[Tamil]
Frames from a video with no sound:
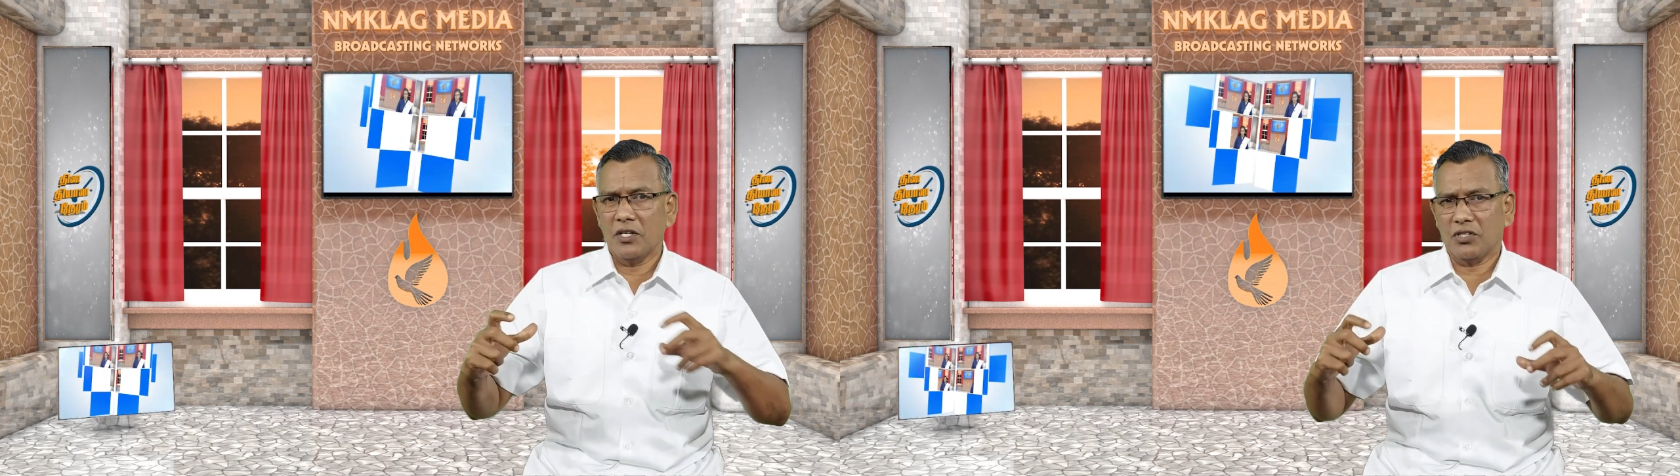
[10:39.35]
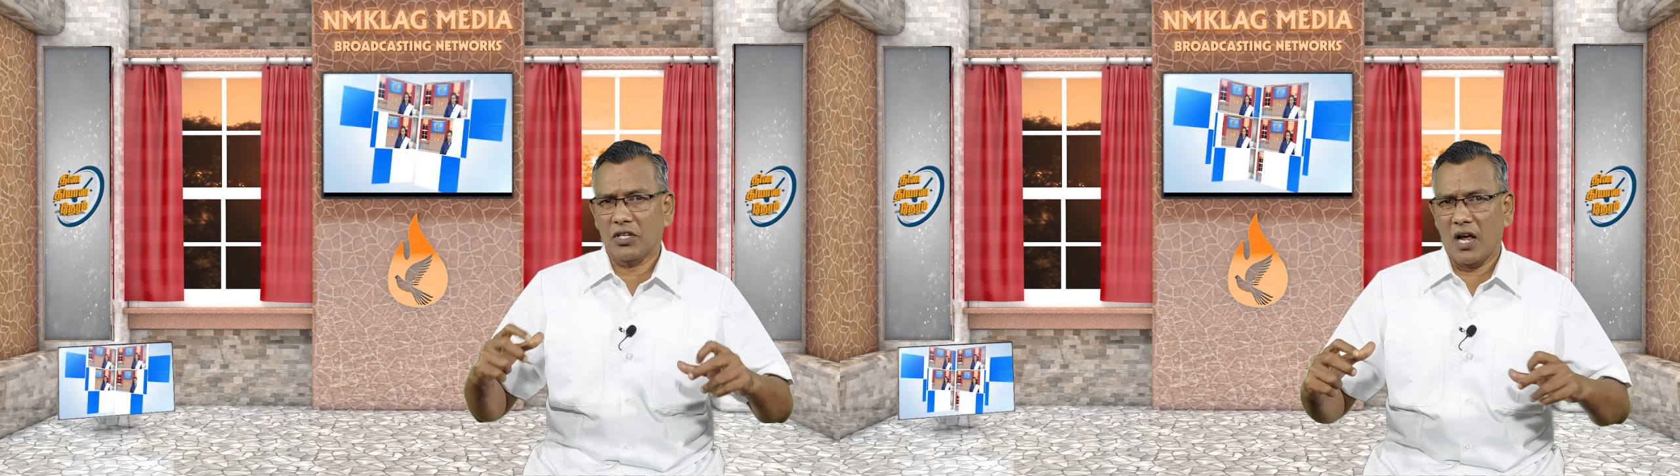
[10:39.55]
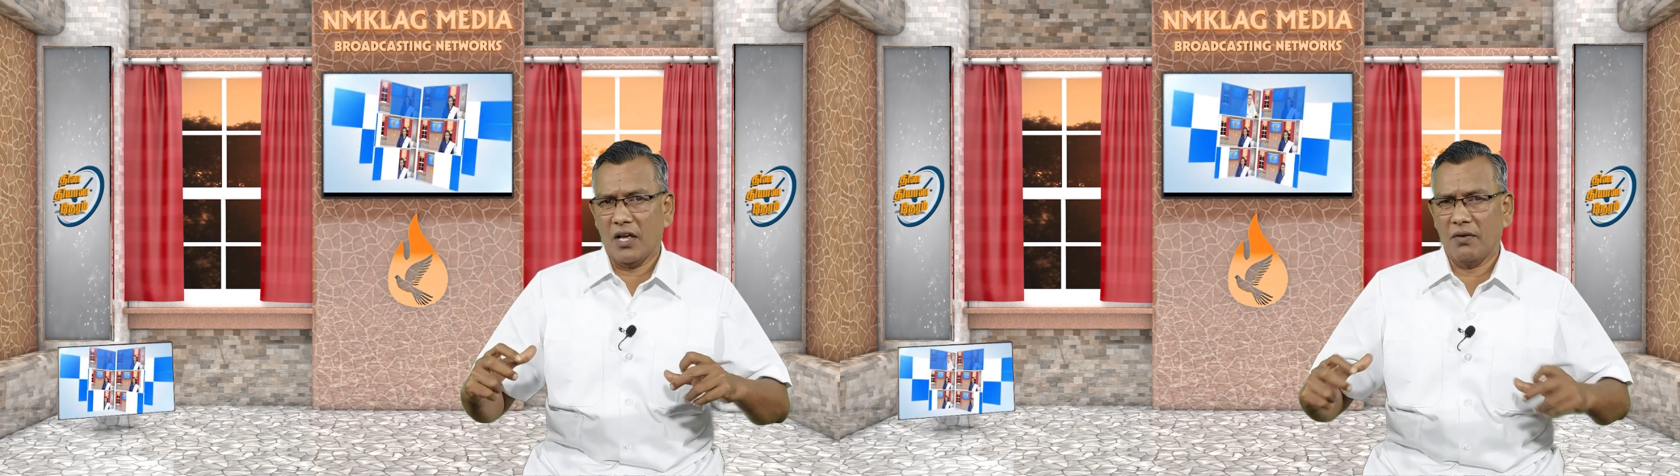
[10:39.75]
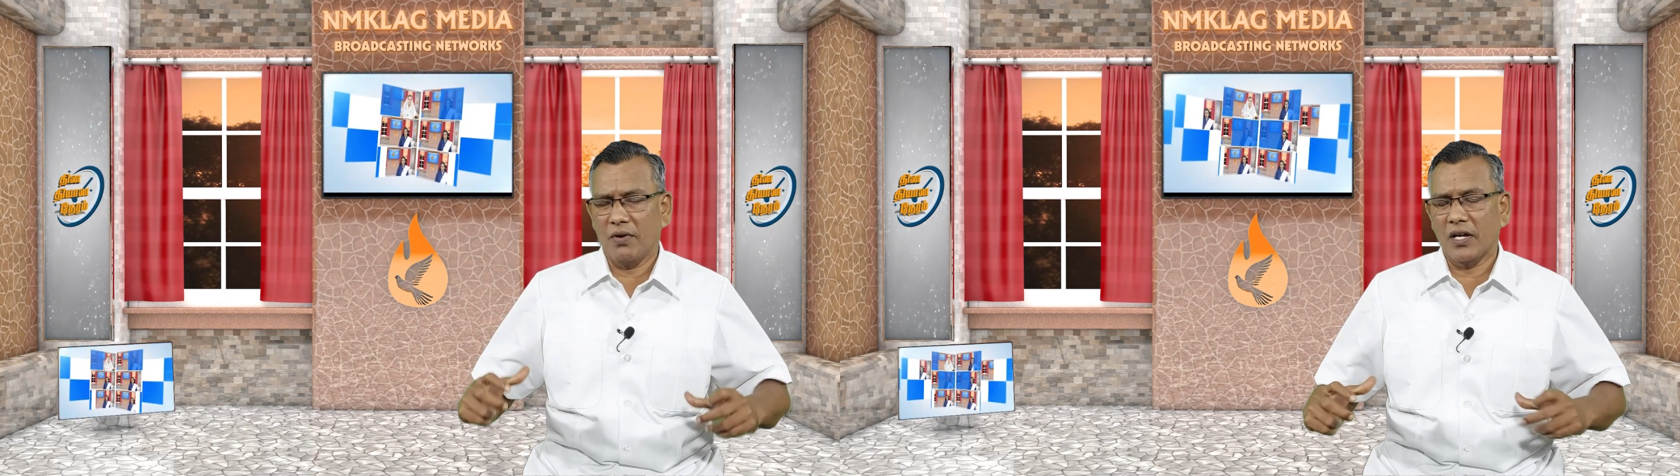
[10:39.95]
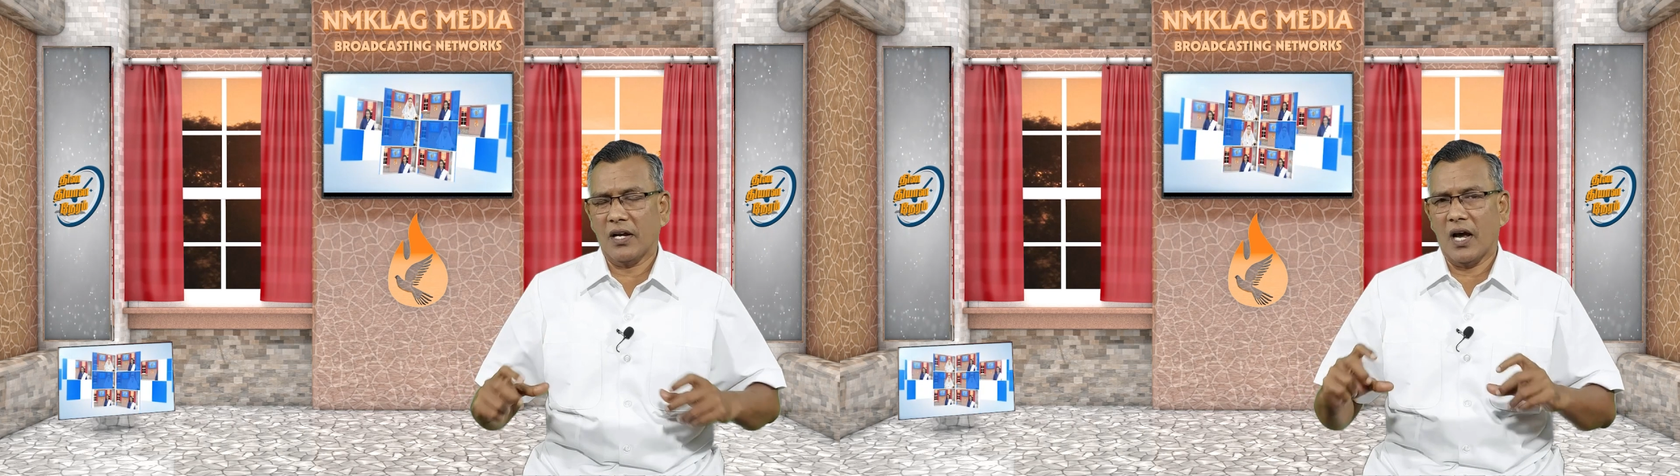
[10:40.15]
எஸ்ரா
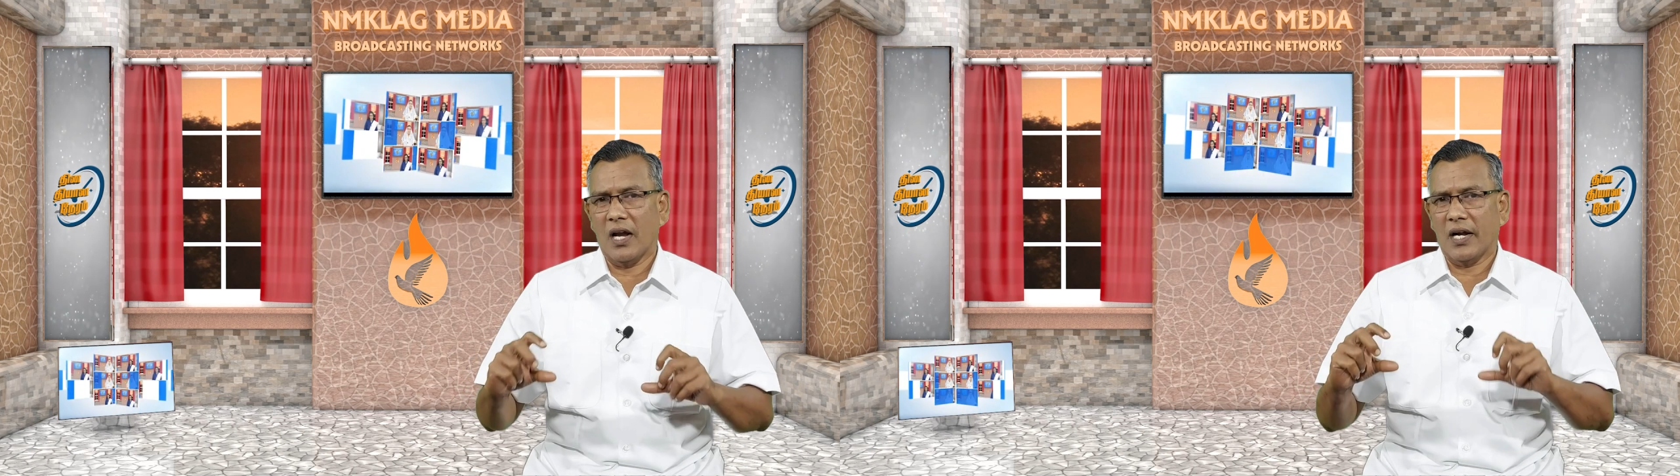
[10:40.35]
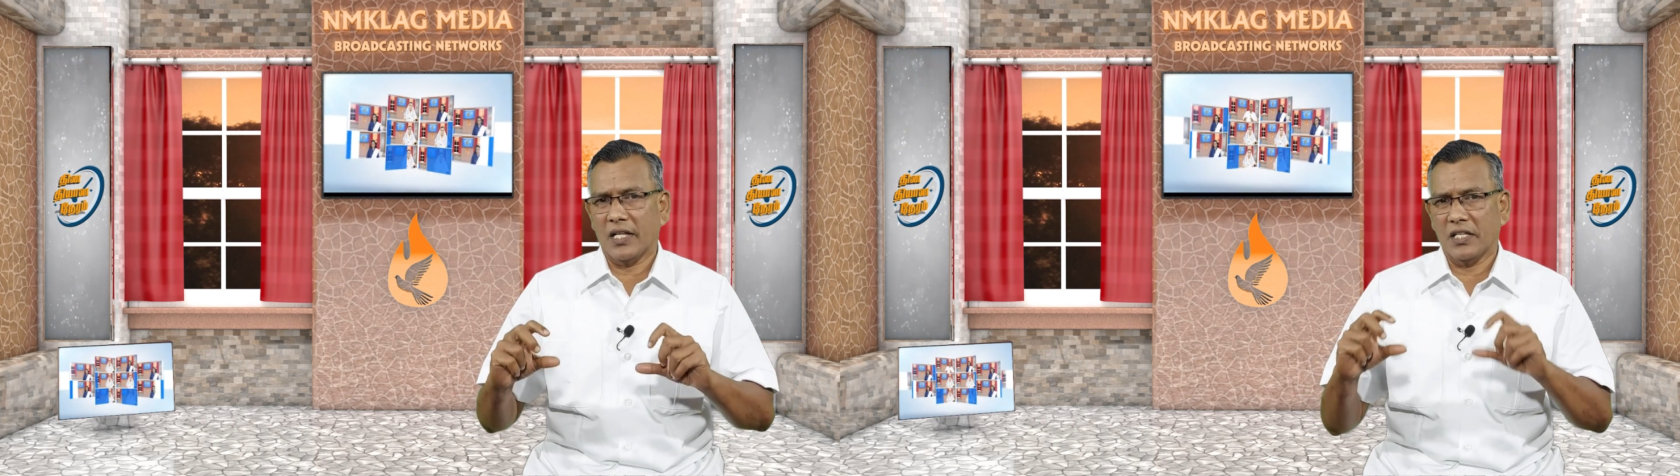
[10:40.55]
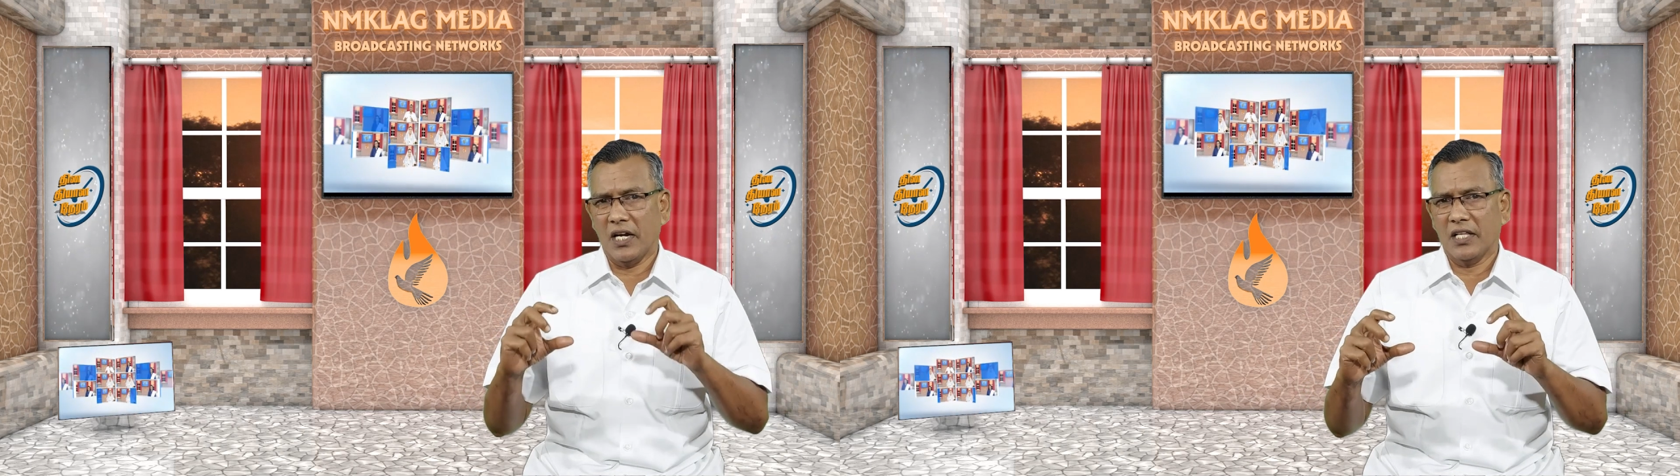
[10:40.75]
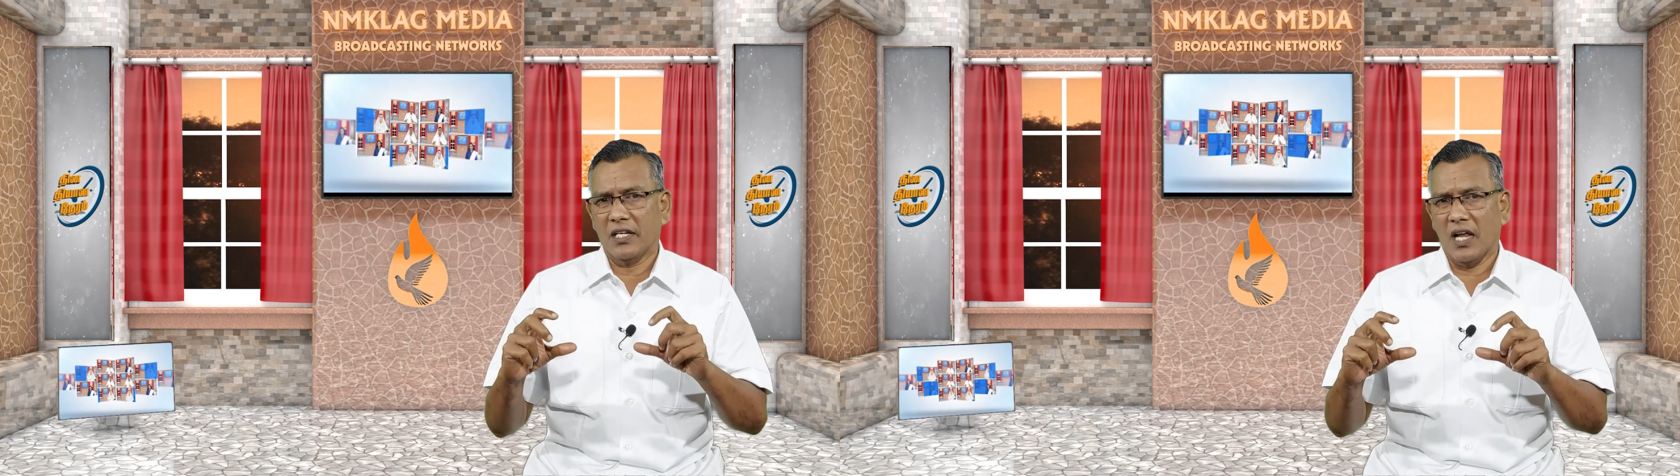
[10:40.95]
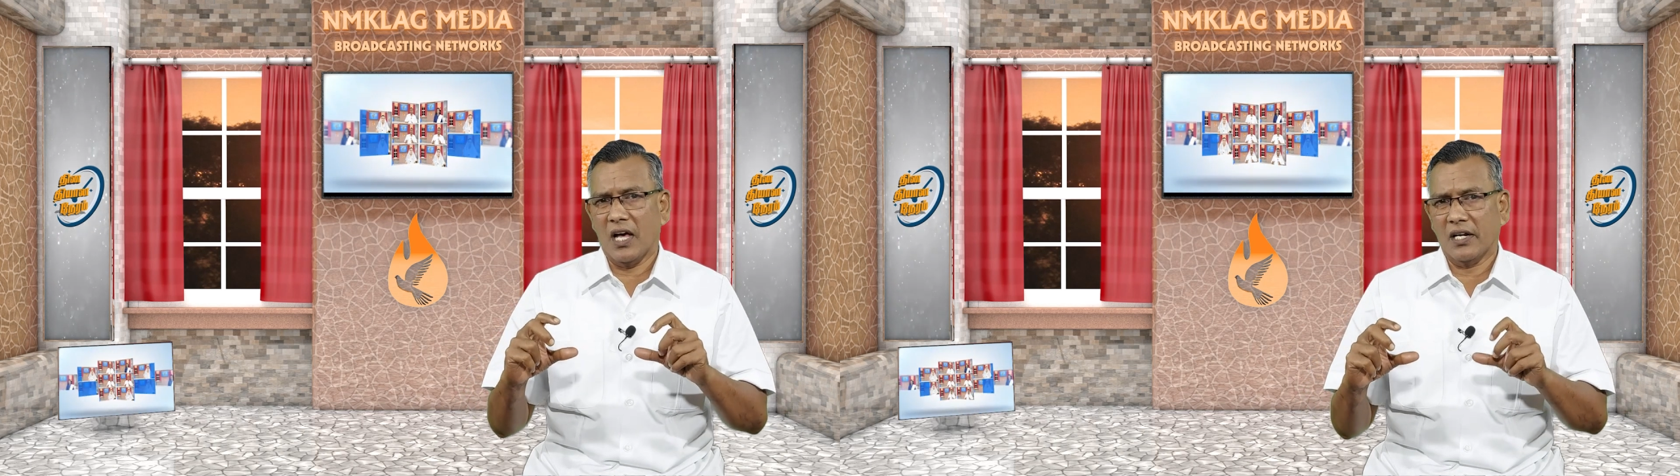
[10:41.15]
இவங்க காலகட்டத்தில்
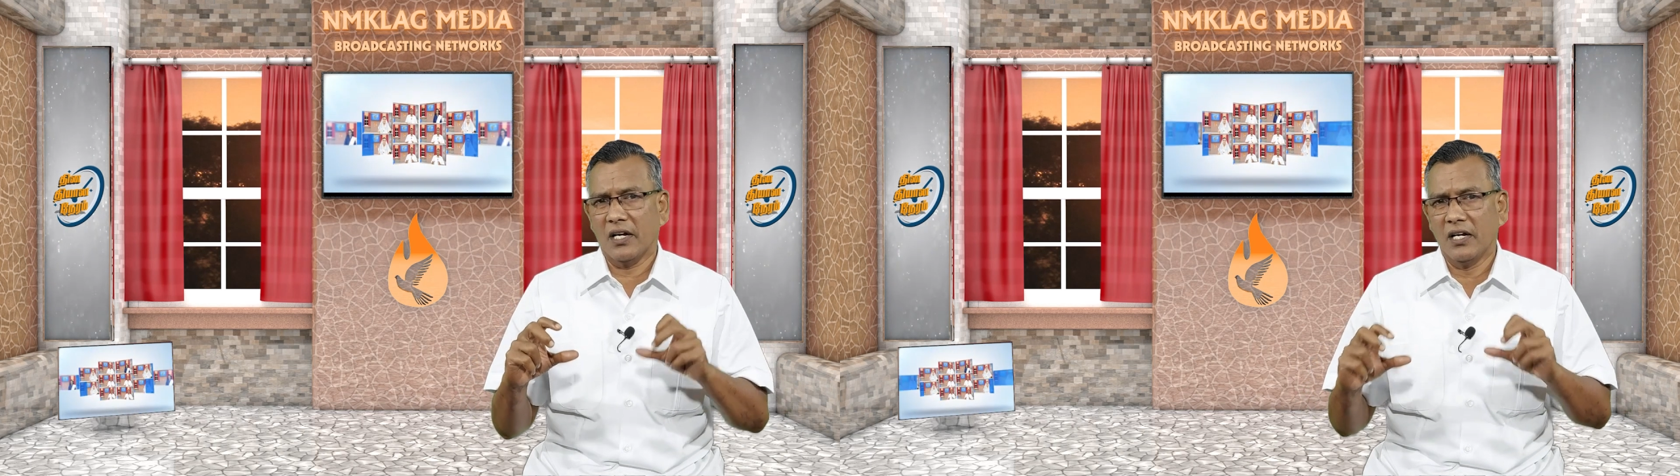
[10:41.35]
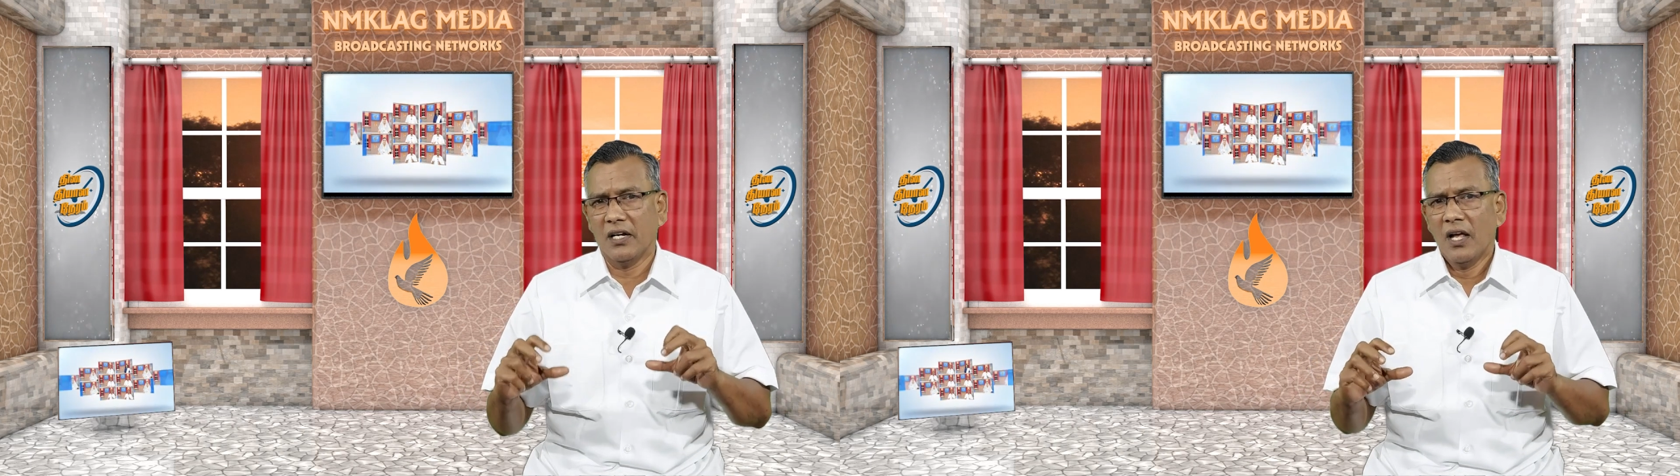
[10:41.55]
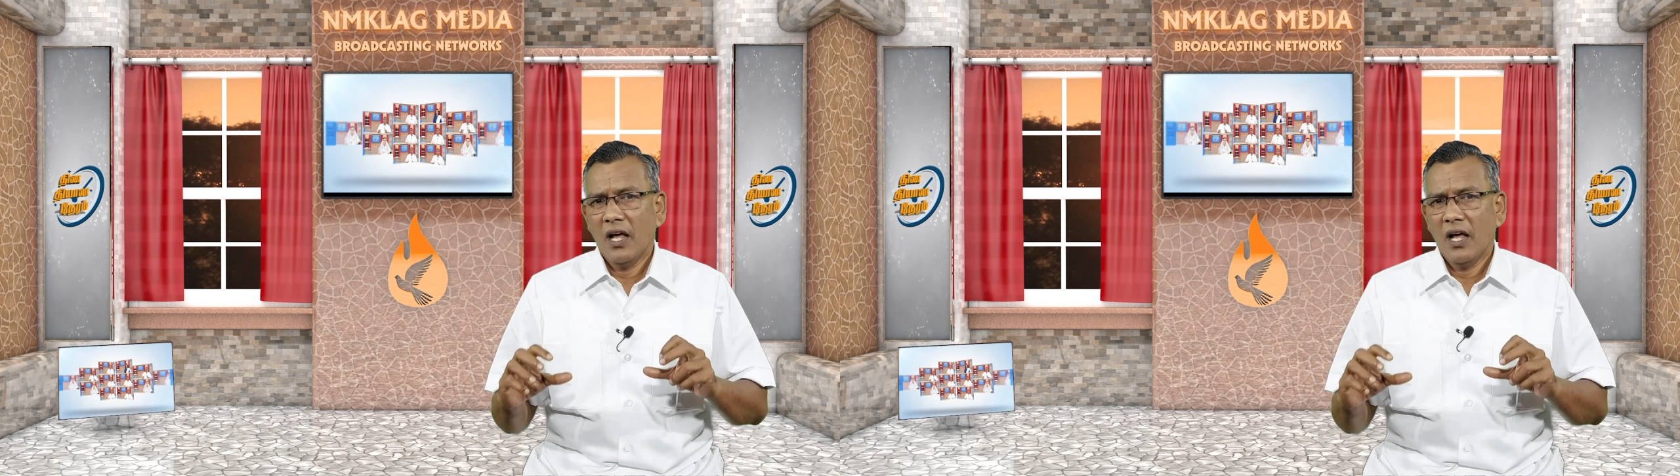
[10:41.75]
எழுதினார்கள்